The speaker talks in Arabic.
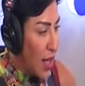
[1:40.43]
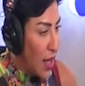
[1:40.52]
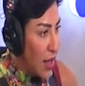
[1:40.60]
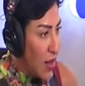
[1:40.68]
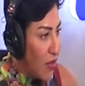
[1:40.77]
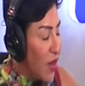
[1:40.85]

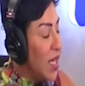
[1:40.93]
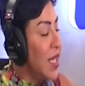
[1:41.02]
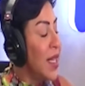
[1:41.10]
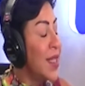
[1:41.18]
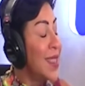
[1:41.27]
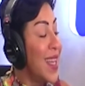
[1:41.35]

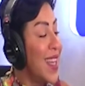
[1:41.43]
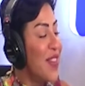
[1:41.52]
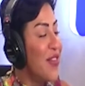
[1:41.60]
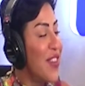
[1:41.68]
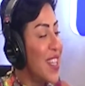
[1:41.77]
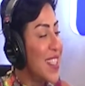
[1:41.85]

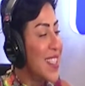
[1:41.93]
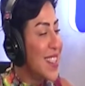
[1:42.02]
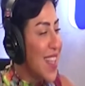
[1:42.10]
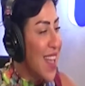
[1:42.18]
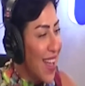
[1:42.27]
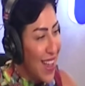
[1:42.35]
فلنتنفس
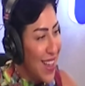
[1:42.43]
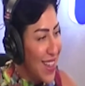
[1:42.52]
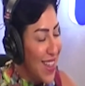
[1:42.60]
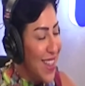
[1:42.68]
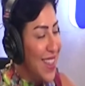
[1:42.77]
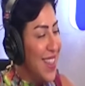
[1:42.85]

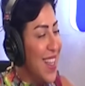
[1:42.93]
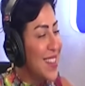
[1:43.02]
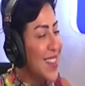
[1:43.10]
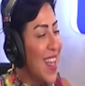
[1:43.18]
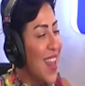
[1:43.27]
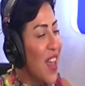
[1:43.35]

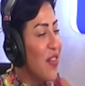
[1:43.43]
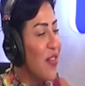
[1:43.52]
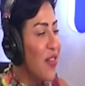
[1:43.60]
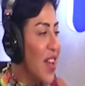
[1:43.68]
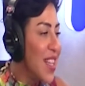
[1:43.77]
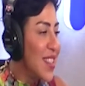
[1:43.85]

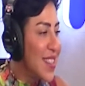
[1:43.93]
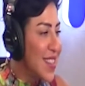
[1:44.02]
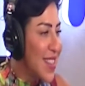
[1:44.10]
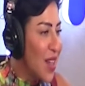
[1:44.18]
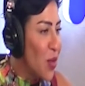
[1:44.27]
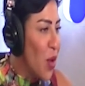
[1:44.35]
لنتنفس
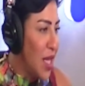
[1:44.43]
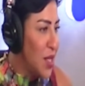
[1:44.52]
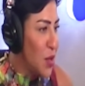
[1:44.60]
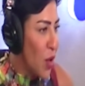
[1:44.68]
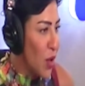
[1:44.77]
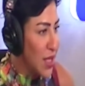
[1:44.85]
روح
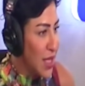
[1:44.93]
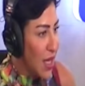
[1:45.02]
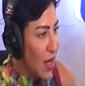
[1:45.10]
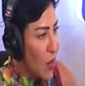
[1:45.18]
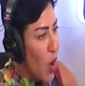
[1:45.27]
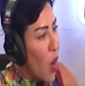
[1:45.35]
السعودية
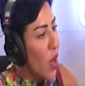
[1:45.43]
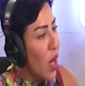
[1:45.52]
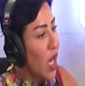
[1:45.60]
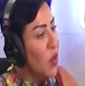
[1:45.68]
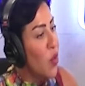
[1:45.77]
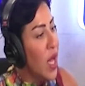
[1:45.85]
وهو
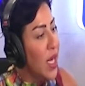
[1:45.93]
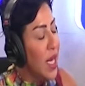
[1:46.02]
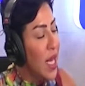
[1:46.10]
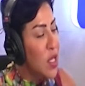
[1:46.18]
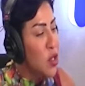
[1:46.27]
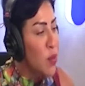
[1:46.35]
العنوان
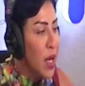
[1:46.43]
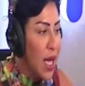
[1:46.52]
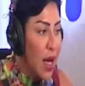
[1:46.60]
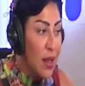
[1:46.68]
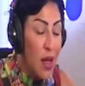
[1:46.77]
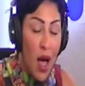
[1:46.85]
الأجمل
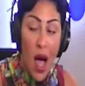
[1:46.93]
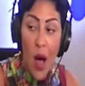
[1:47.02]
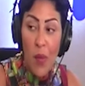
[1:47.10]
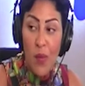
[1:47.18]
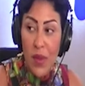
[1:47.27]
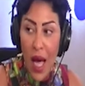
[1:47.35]
لقضاء
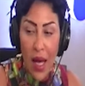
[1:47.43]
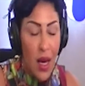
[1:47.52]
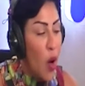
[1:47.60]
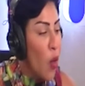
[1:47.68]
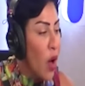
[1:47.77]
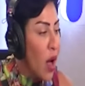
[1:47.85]
أمتع
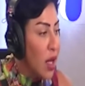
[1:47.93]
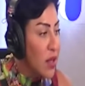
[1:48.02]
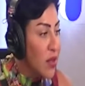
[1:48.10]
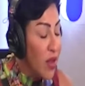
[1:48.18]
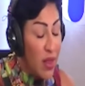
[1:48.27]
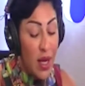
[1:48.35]
الأوقات
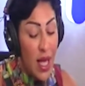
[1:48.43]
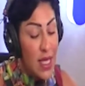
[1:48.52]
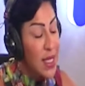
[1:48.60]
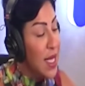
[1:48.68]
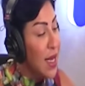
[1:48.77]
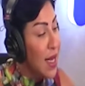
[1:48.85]
في ظل
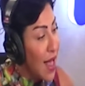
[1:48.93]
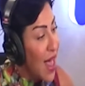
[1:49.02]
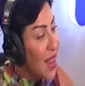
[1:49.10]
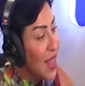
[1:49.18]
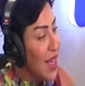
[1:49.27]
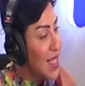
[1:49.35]
هذه
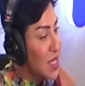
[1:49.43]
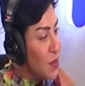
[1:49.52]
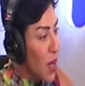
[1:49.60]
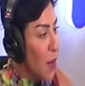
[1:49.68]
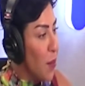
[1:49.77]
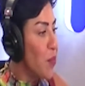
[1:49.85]
هذه
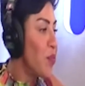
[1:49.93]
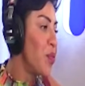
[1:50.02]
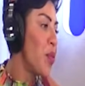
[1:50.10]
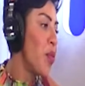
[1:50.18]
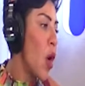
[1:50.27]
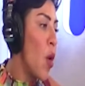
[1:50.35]
الأزمة
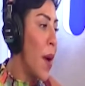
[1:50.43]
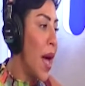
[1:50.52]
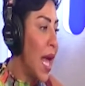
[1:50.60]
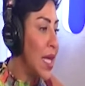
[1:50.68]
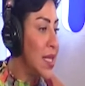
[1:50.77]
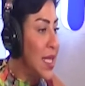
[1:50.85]
ومع
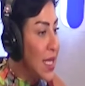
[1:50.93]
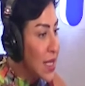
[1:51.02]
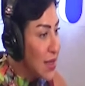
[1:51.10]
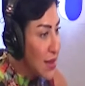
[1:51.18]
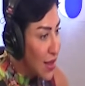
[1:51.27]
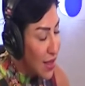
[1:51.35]

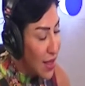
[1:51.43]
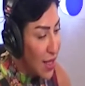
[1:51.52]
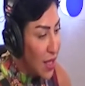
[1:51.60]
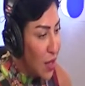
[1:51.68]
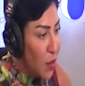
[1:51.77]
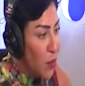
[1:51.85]
العديد
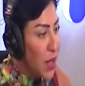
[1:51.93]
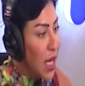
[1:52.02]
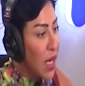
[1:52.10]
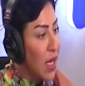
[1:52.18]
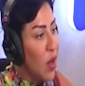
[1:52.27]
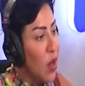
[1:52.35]
من
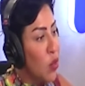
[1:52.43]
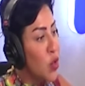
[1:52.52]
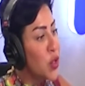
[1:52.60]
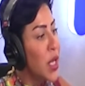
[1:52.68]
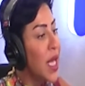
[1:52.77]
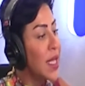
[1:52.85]

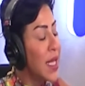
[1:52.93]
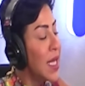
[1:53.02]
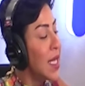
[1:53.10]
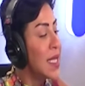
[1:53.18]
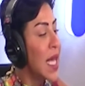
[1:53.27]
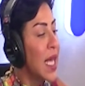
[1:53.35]
الوجهات اللي
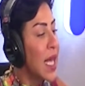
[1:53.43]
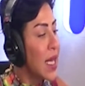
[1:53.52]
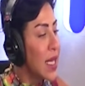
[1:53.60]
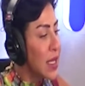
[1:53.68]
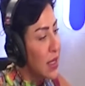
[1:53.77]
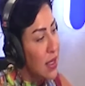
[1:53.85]

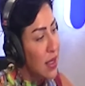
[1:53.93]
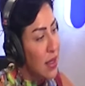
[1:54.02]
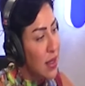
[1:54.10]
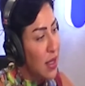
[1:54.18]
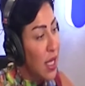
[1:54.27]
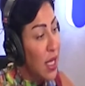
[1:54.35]
تسكرت
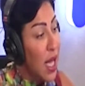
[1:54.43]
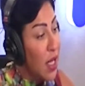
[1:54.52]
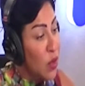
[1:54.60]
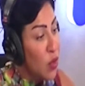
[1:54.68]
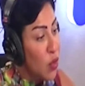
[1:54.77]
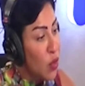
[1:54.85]
إلا
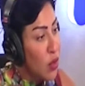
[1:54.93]
أنه